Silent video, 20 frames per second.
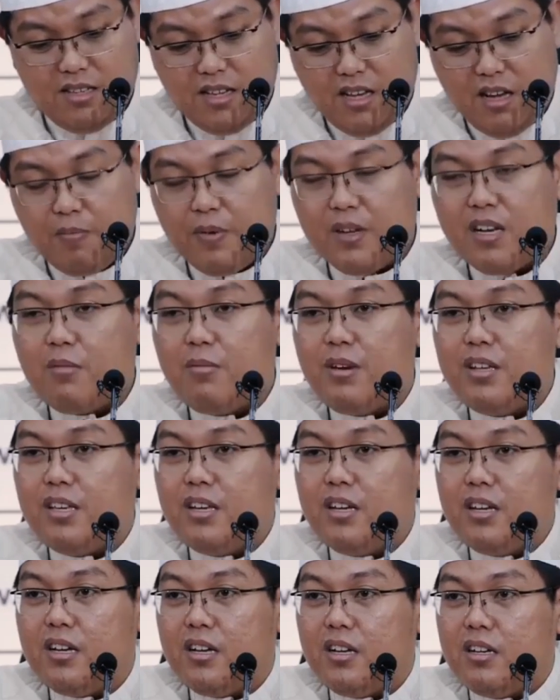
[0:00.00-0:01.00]
apa
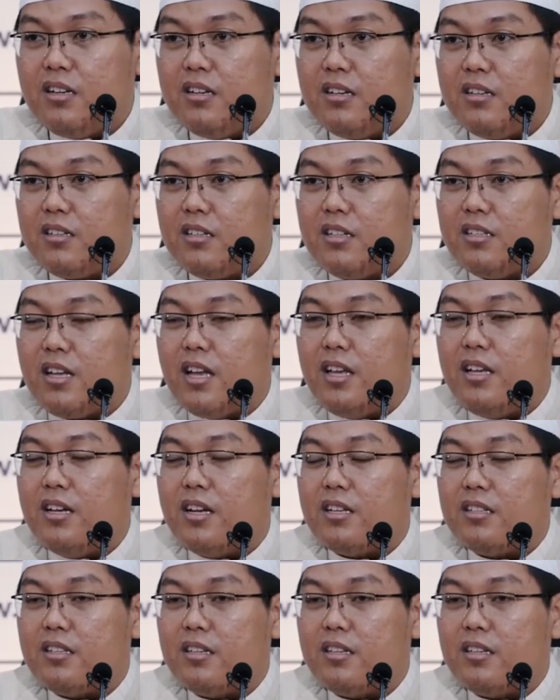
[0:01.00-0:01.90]
namanya kita ingat